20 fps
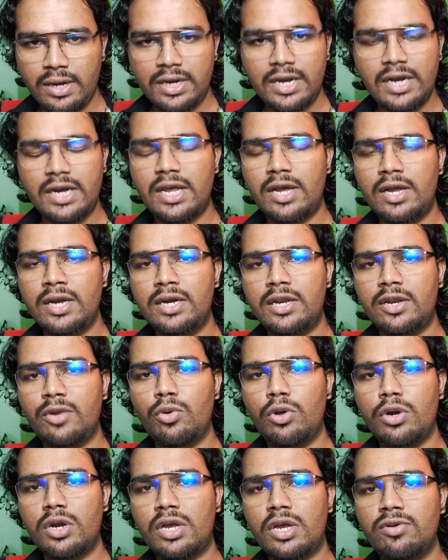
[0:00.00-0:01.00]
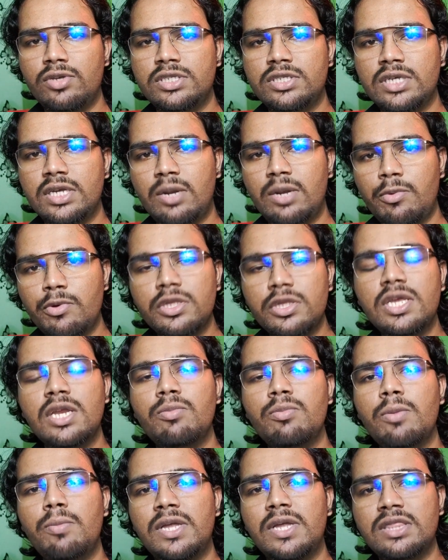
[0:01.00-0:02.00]
டேட்டா என்ட்ரி ஒர்க்கை வச்சு நம்ம வந்து
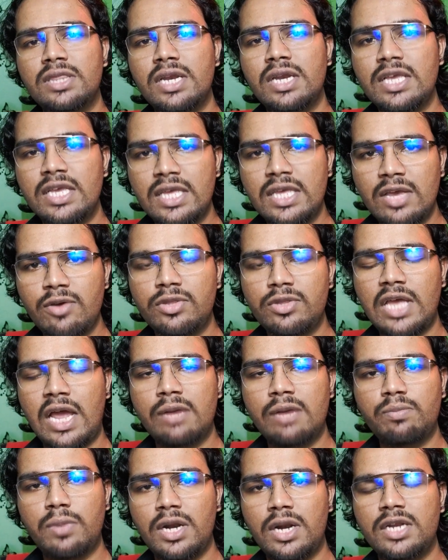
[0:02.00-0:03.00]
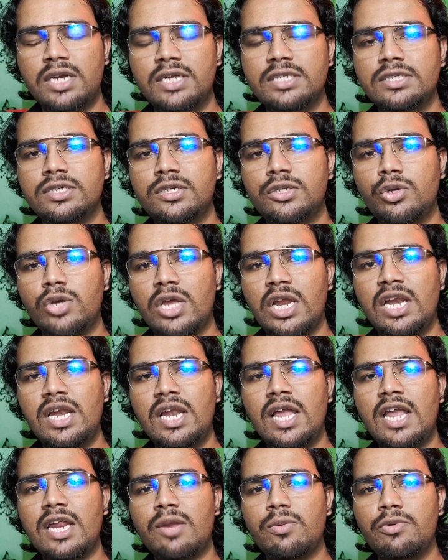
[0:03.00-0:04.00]
இனிமேல் மந்த்லி இங்கேயே வந்து ஏன் பண்ணலாம்னு நினச்சிட்டு
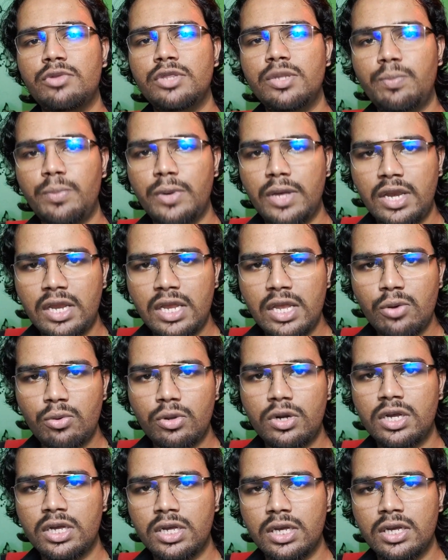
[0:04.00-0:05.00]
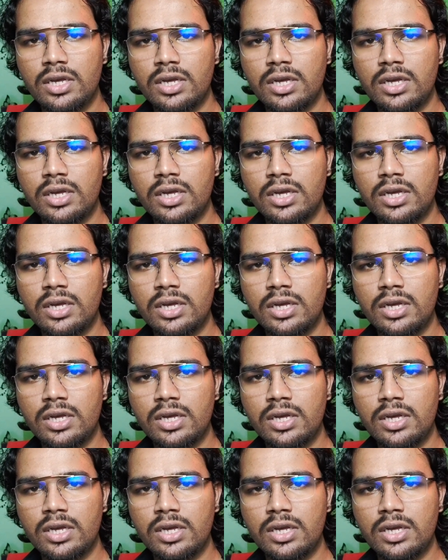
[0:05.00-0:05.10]
எல்லாருக்குமே வந்து பெரிய பெரிய ஒரு